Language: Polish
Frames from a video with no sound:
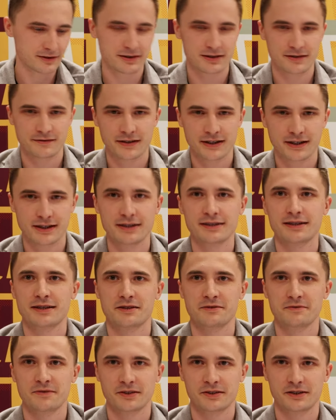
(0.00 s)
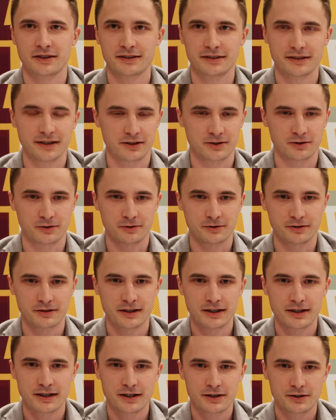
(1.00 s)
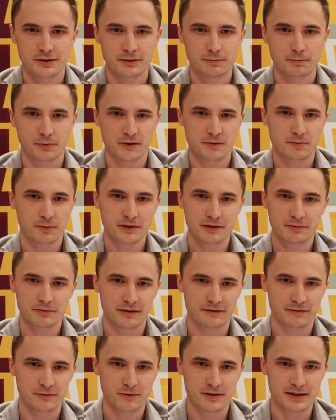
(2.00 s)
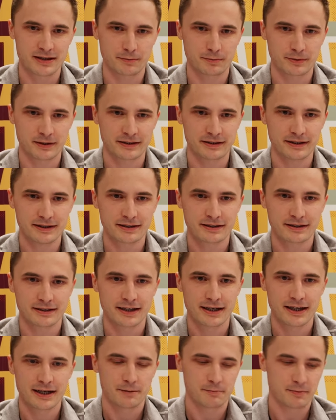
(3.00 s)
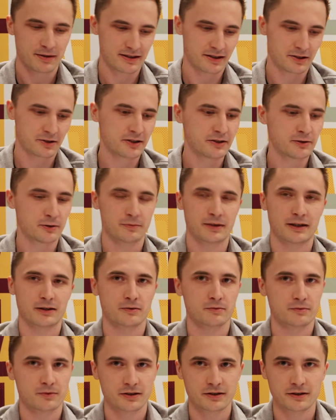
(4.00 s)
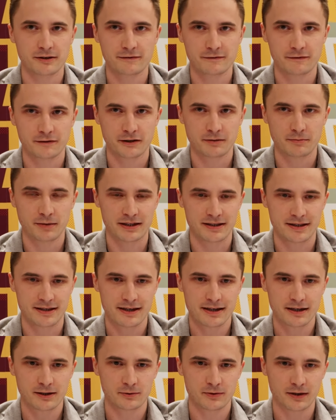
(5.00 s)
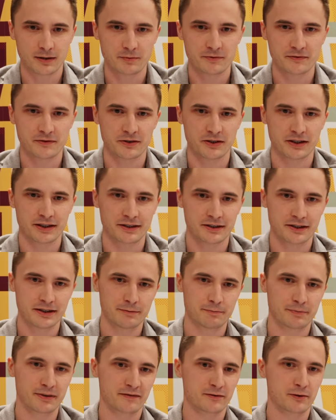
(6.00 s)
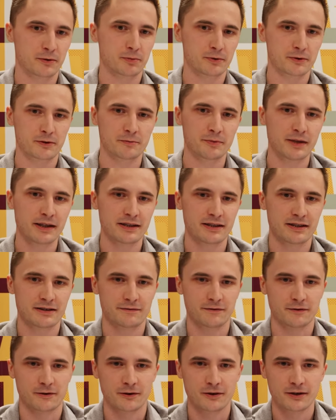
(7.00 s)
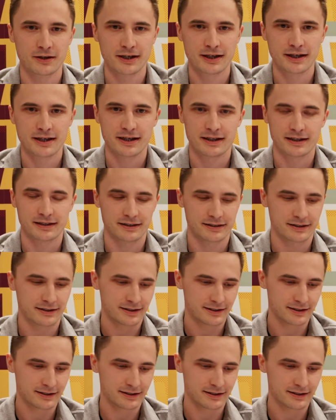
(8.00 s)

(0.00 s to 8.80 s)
zwykle nazywa się threshold. Czyli pod spodem ta funkcja predict ma zaszytą jakąś informację, która mówi, że jeżeli prawdopodobieństwo y,